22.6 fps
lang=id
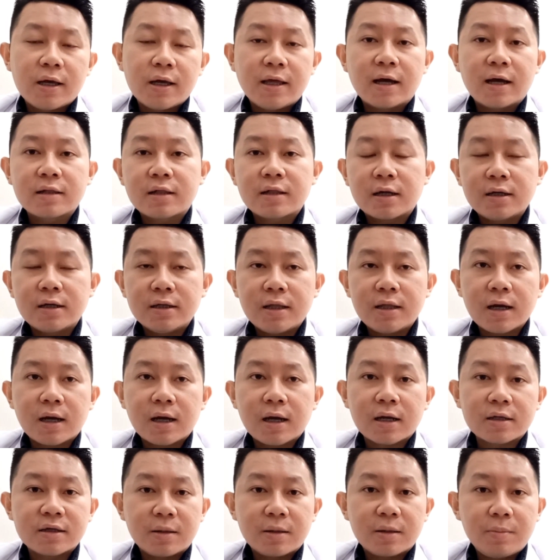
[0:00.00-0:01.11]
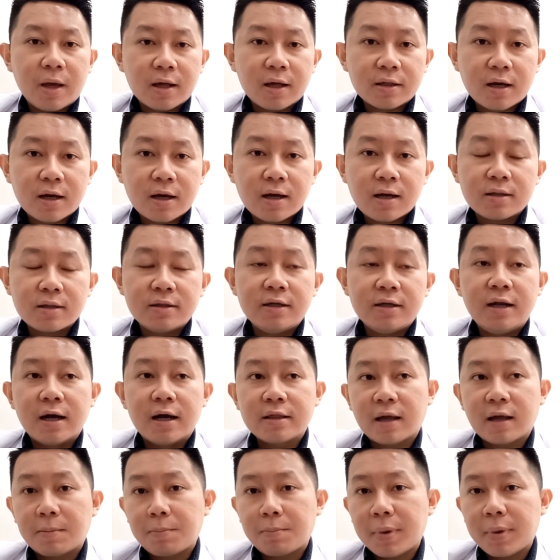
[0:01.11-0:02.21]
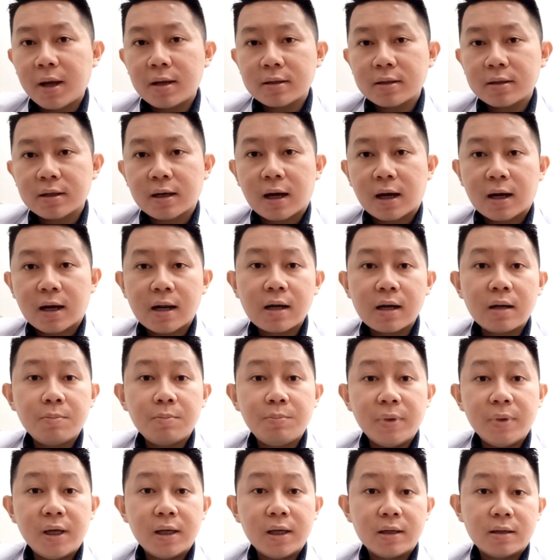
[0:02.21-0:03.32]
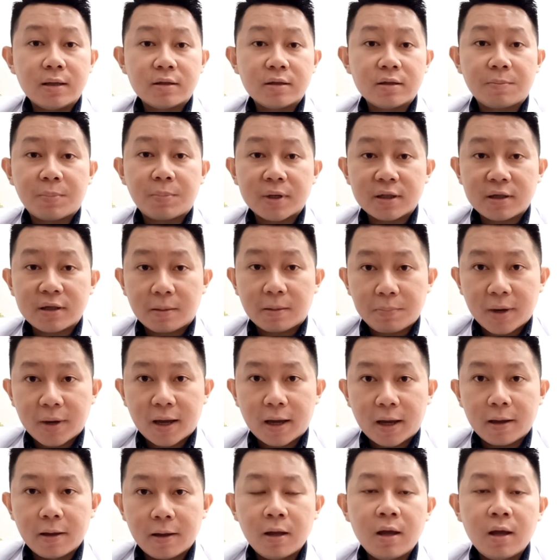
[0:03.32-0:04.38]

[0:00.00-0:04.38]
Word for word: Yang tadinya kerja biasa tidak capek, sekarang lebih cepat capek.